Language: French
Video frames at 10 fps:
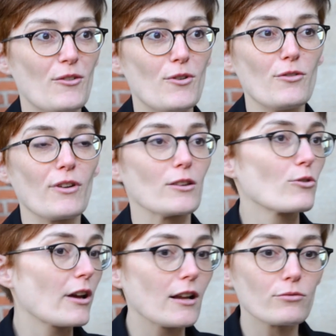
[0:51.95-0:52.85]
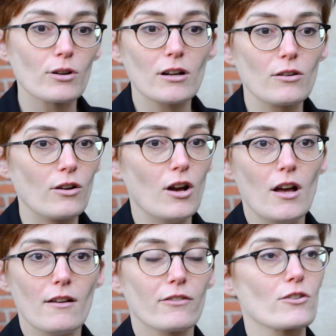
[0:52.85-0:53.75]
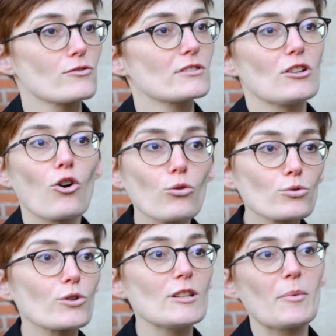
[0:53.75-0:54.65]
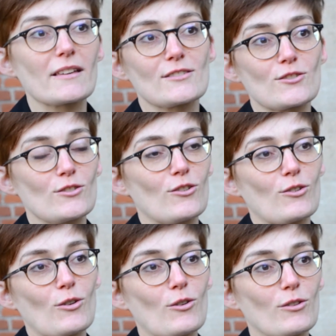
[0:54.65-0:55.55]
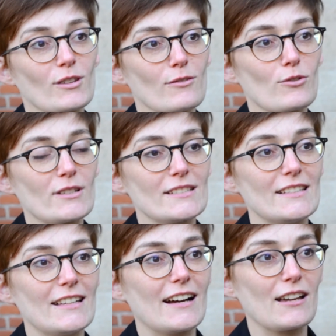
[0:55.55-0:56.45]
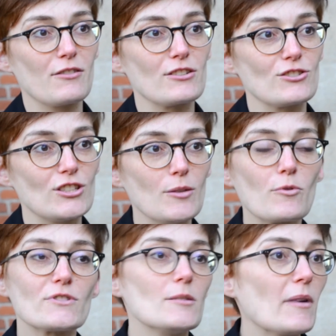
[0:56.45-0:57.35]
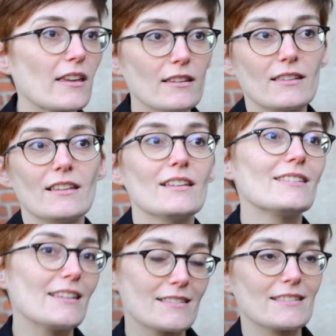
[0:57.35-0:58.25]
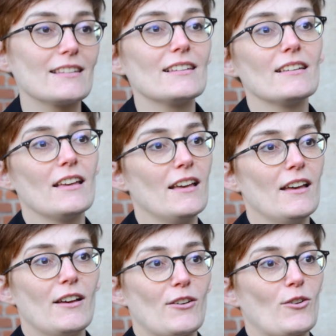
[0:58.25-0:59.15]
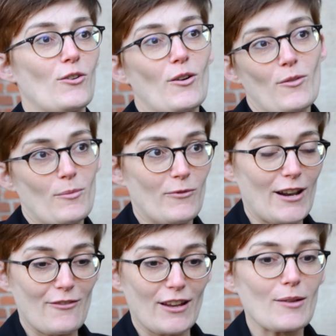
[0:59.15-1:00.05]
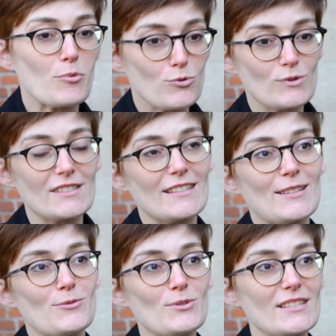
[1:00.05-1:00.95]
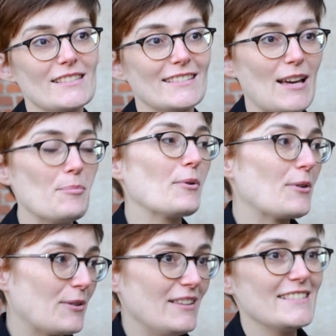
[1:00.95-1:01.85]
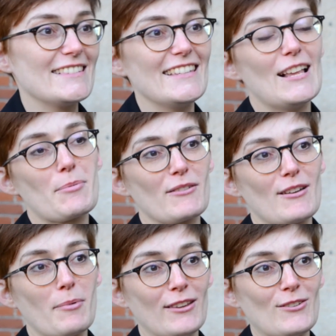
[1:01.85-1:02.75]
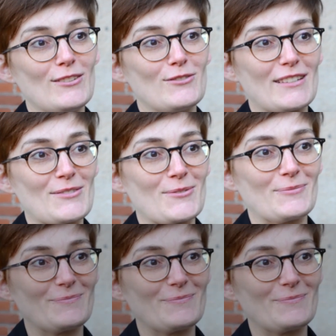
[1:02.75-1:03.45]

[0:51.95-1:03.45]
veulent faire. Donc à la fois faire en sorte qu'ils rencontrent des personnes qui vont les aider à réfléchir, mais aussi maqueter, tester, voilà, faire un peu toutes ces, toutes ces étapes ici à la préfabrique de l'innovation.